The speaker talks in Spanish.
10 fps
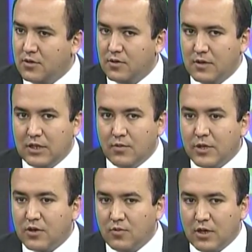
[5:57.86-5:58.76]
el hombre
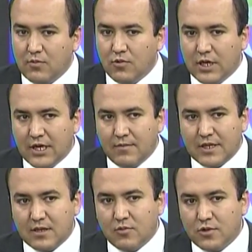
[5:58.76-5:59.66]
como la mujer,
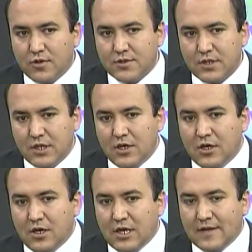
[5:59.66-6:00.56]
matrimonios.
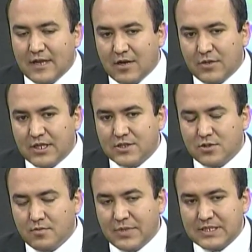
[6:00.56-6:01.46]
Generalmente
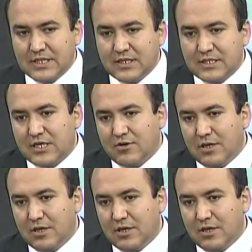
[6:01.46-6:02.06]
son pacientes arriba